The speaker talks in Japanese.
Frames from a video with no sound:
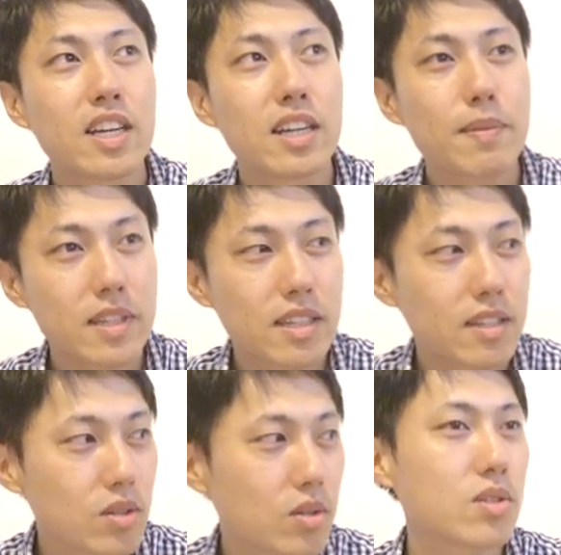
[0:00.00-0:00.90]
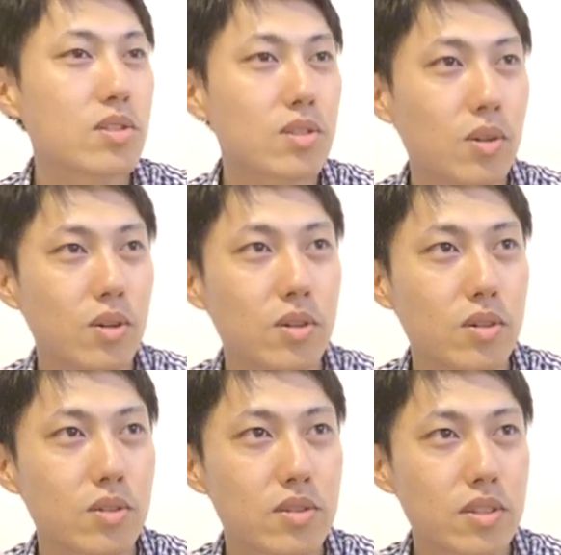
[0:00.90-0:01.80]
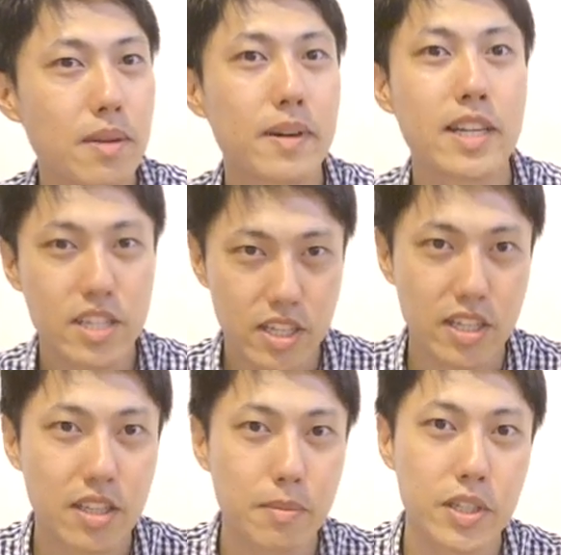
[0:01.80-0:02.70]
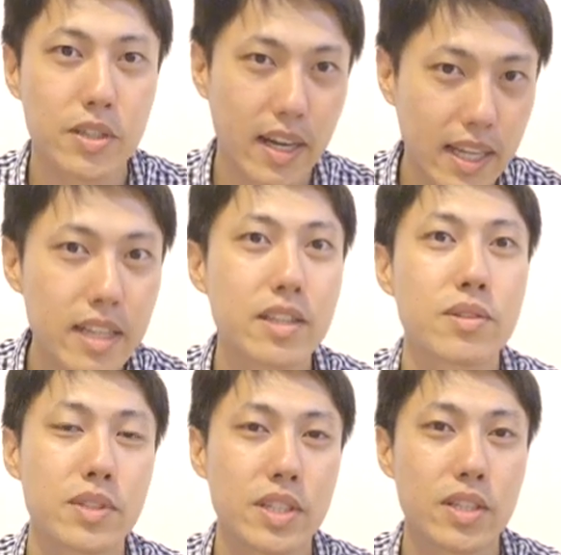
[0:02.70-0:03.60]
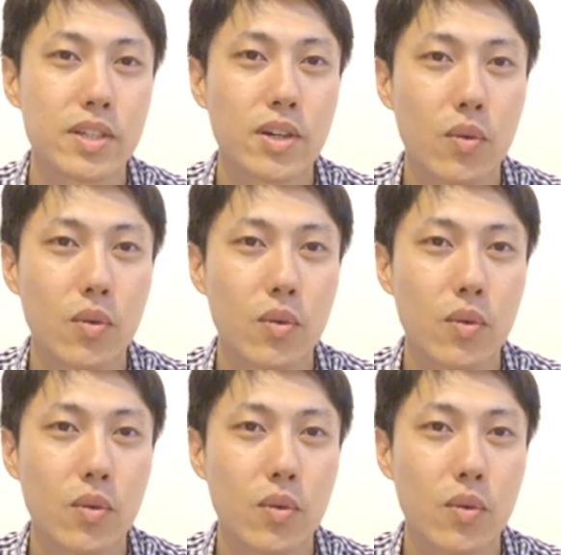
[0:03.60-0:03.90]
やっぱちょっとずつこう手放していってもいいのかなっていうふうに